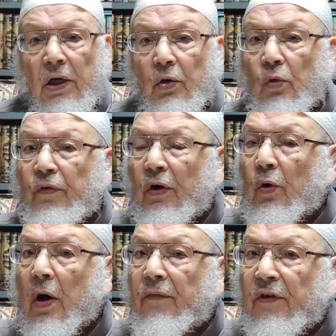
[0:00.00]

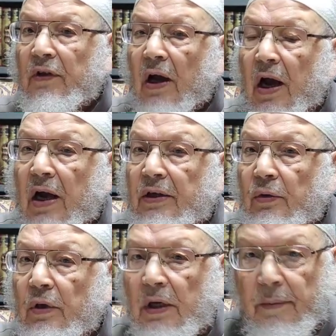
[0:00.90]
ينفقها في الطاعات
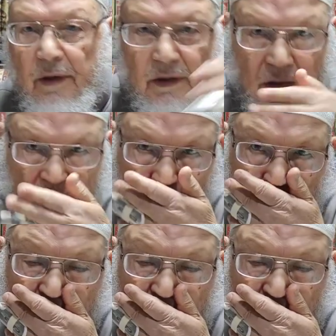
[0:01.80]
والعبادات